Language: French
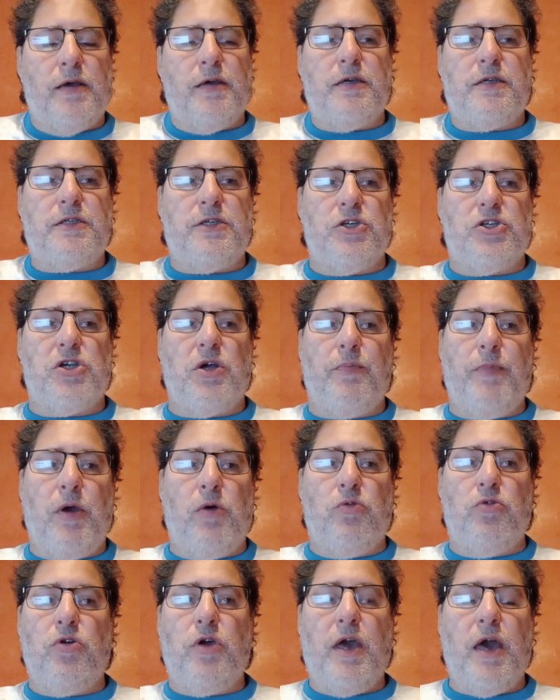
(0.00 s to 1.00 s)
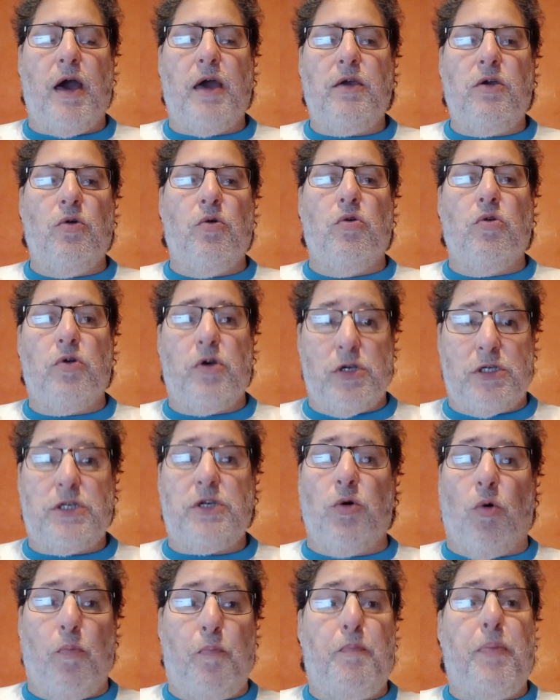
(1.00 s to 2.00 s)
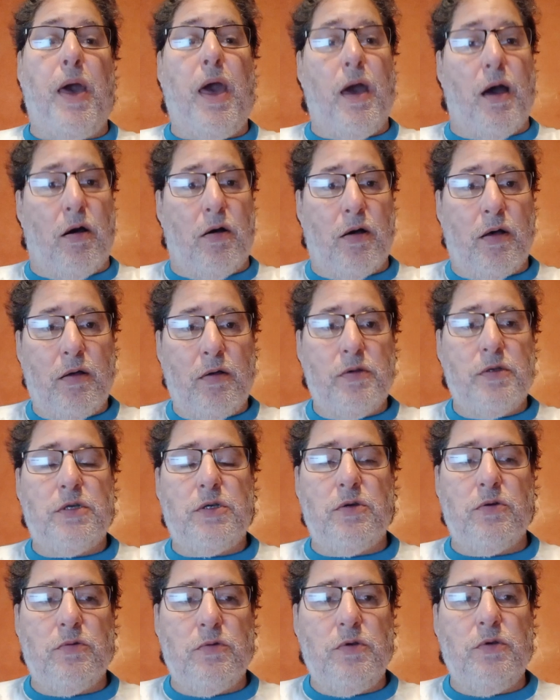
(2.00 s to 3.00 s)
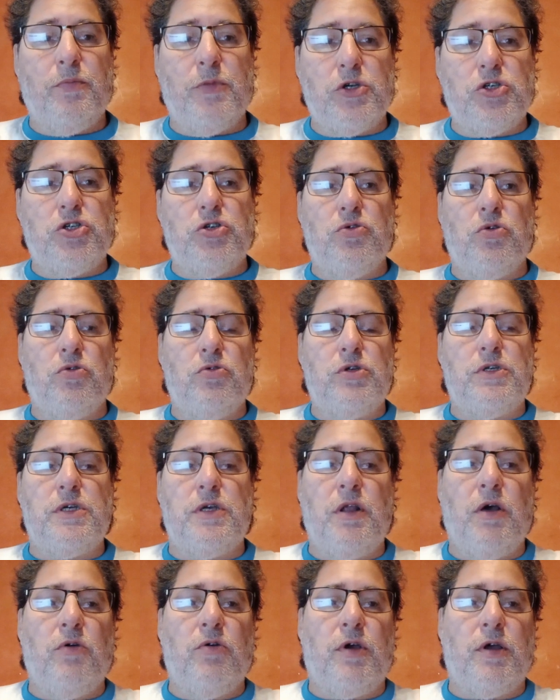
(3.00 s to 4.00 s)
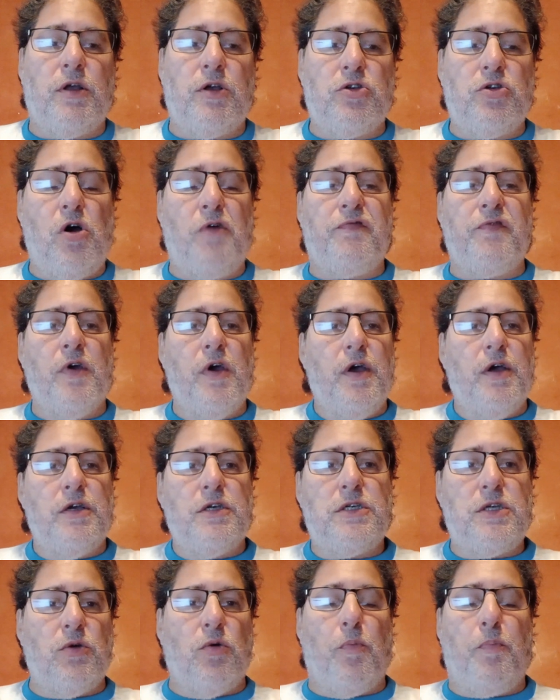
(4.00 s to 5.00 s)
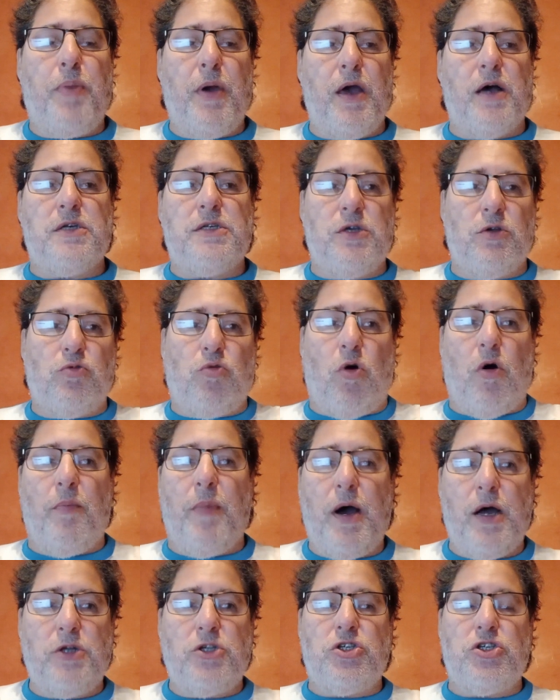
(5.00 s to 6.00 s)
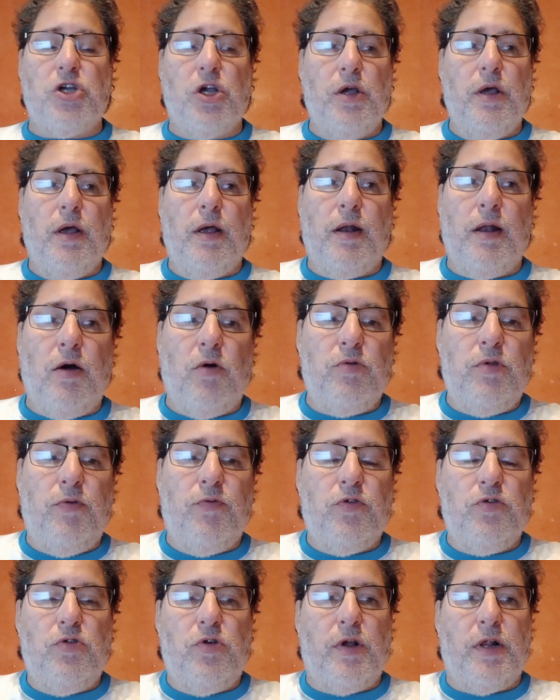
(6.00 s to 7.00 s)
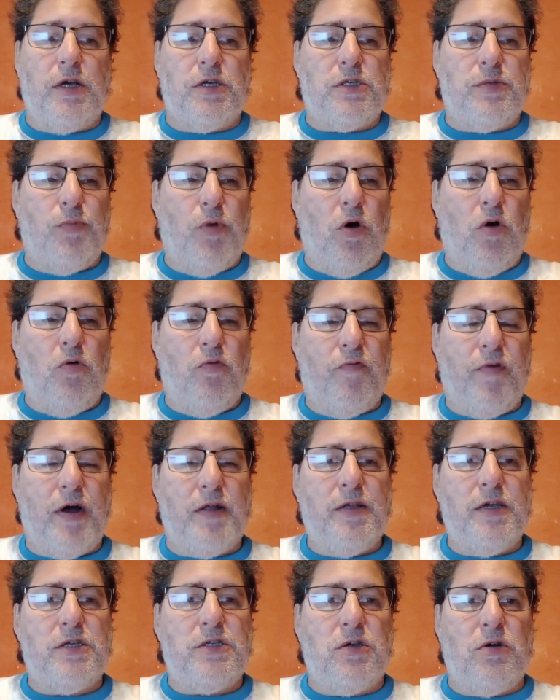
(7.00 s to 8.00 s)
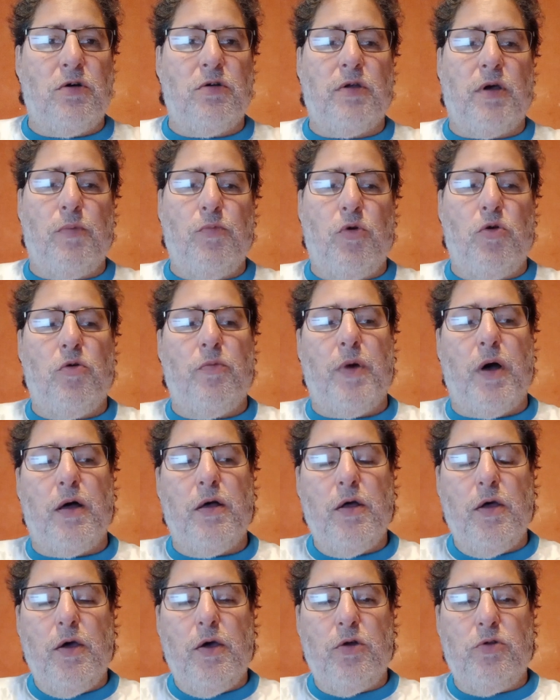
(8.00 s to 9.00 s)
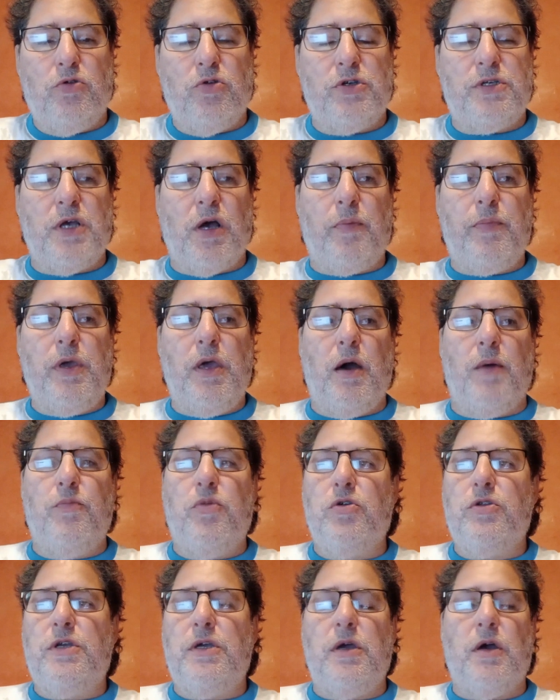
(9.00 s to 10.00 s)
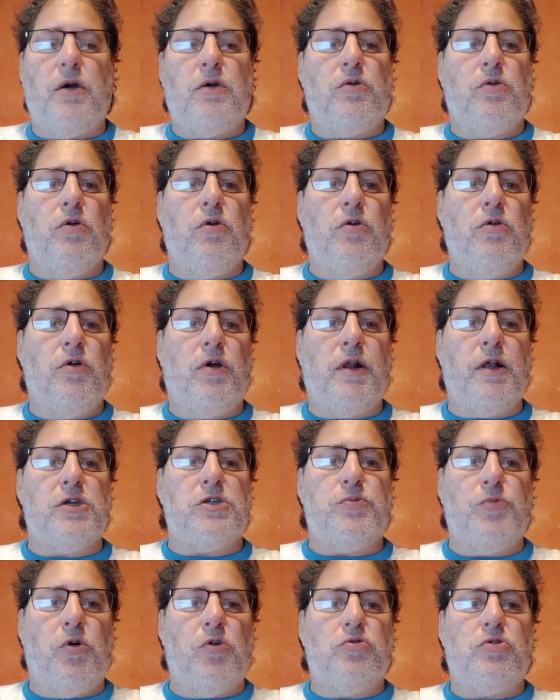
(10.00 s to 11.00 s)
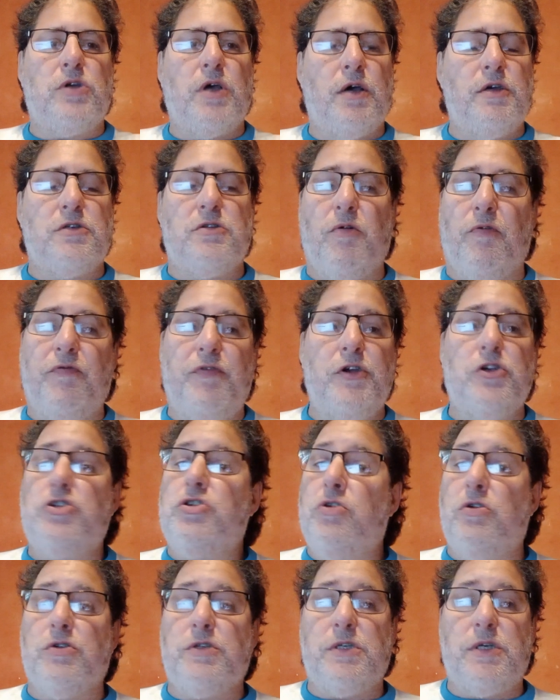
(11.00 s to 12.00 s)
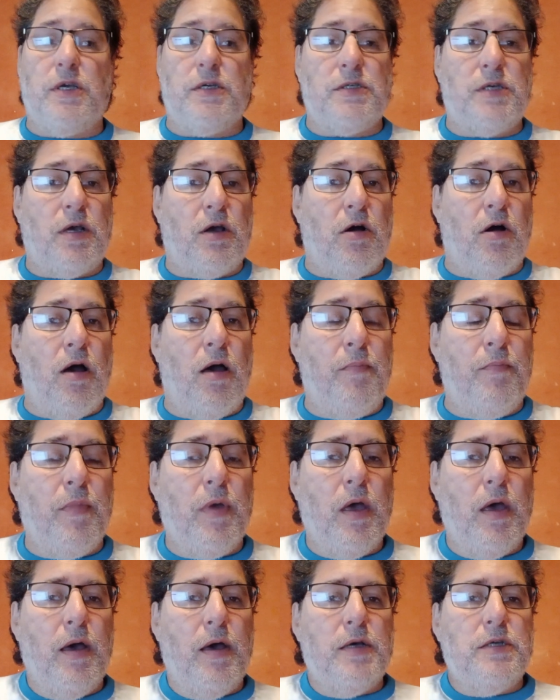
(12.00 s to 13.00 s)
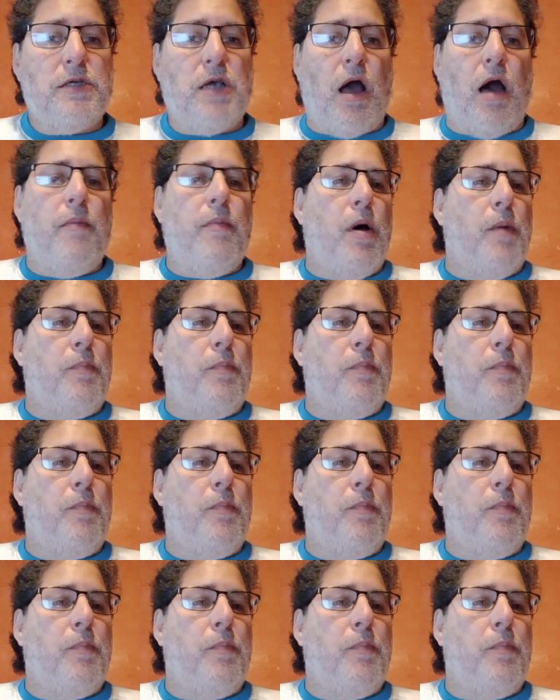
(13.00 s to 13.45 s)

si jamais on ne gagne, si on perd imaginons le scénario catastrophe, si on perd ces trois matchs, là au niveau du classement, on va descendre. Et bon, ben, De Zerbi a beau dire que le classement, tout ça, il s'en fiche. Non, c'est quand, même, quand même